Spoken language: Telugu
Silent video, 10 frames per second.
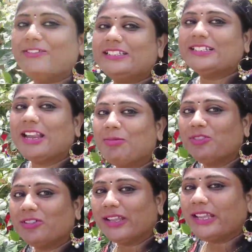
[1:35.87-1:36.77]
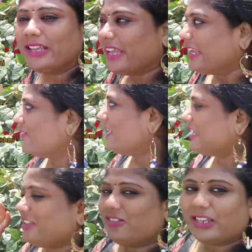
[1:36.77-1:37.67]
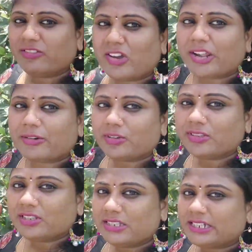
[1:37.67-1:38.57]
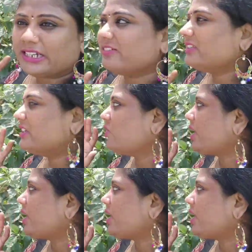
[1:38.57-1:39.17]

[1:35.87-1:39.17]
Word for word: ఇవాళ చాలా పువ్వులు ఉన్నాయి ఇవాళ కాదు నేను వారం రోజుల నుంచి ఇక్కడే ఉన్నాను